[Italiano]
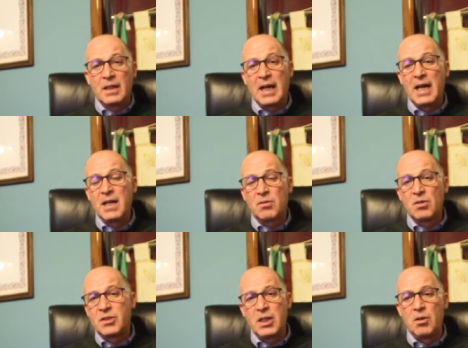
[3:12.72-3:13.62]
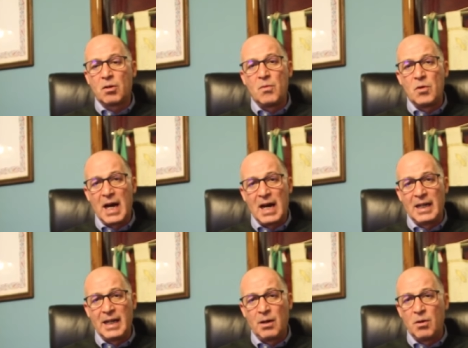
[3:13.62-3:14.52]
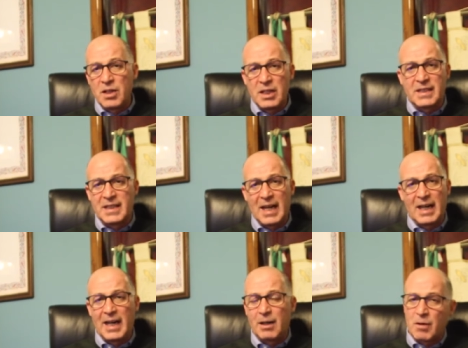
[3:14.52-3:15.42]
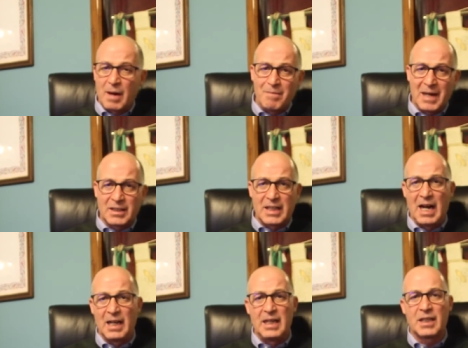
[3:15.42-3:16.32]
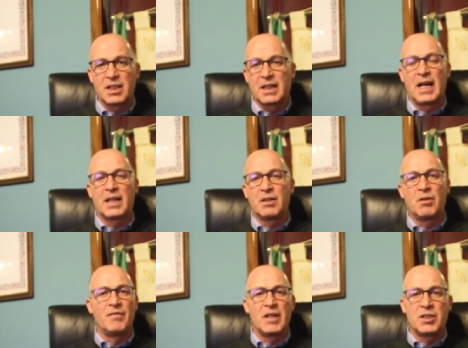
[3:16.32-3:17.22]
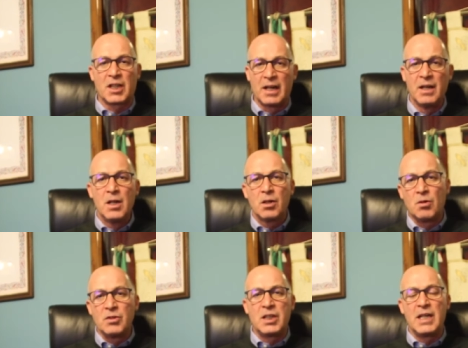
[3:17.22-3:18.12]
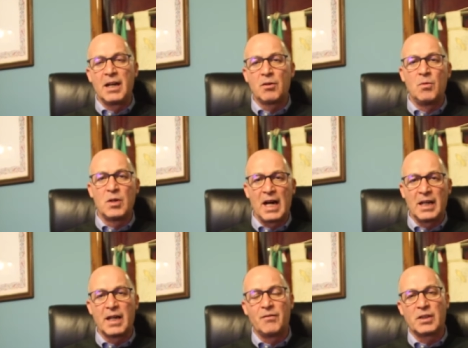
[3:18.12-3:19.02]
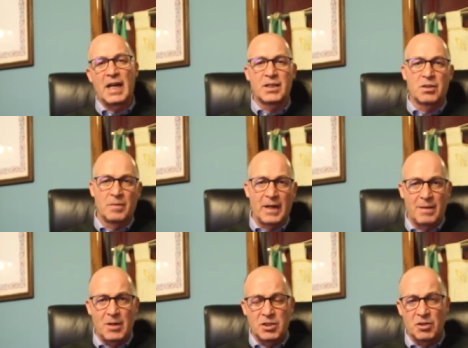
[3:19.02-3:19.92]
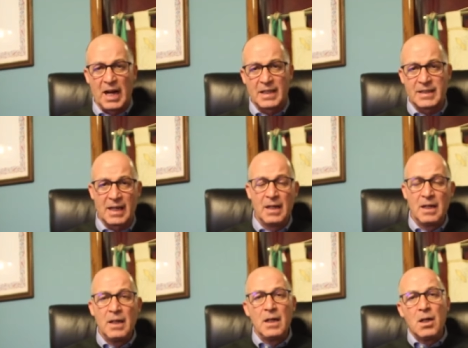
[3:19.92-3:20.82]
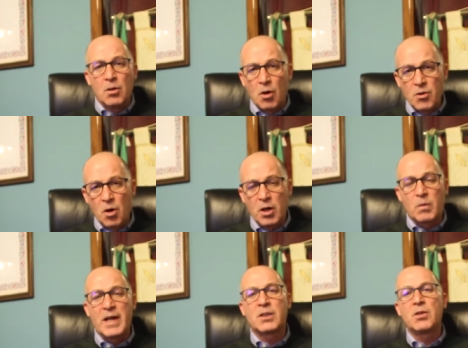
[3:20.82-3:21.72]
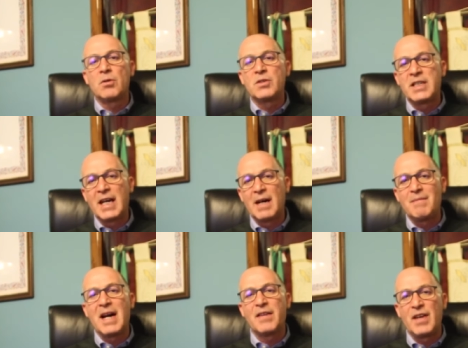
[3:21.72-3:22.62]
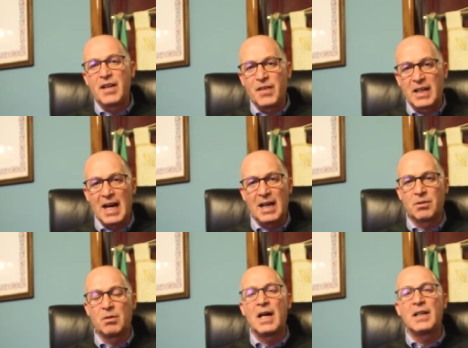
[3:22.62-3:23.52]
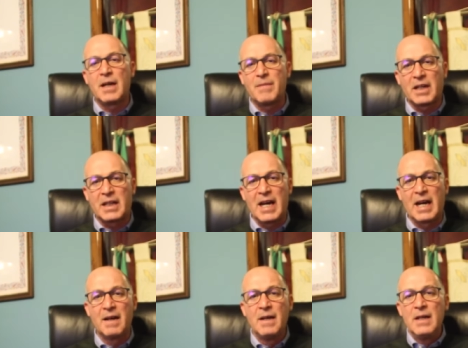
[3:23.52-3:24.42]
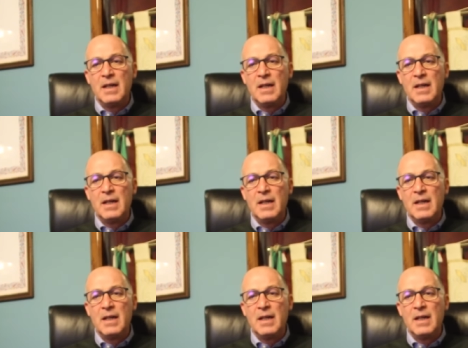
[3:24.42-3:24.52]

che in consiglio comunale ogni sera era una battaglia a cercare di convincere consiglieri comunali che votassero per la maggioranza. Con noi questo non si era mai verificato, anche perché